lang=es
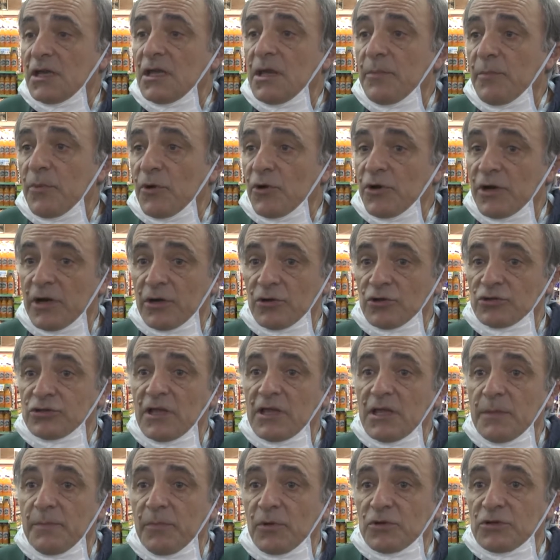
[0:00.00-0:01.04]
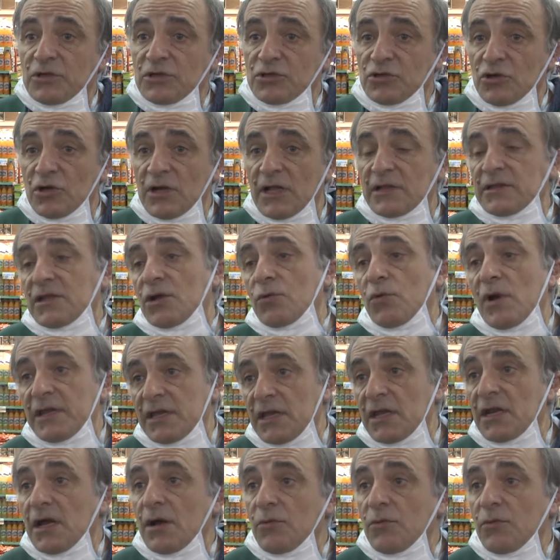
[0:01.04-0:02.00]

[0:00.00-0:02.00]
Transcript: y ponernos a disposición ante cualquier